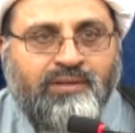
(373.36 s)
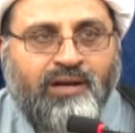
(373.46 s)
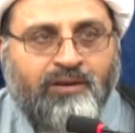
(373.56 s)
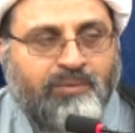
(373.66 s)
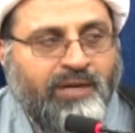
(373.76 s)

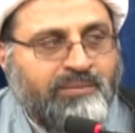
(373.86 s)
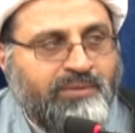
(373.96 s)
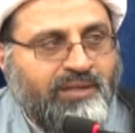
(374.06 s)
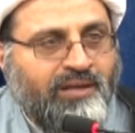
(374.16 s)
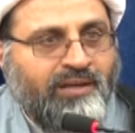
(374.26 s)
أكو بعد
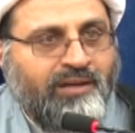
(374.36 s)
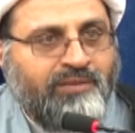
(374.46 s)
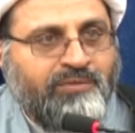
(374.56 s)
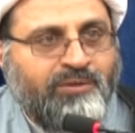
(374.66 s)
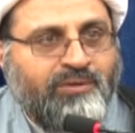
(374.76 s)
مثل هاي آية
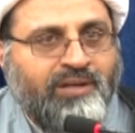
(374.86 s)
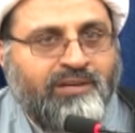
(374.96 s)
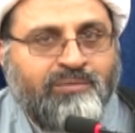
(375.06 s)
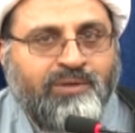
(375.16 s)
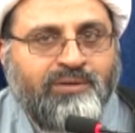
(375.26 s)
في القرآن
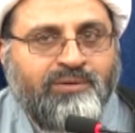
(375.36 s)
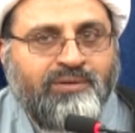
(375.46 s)
لو ماكو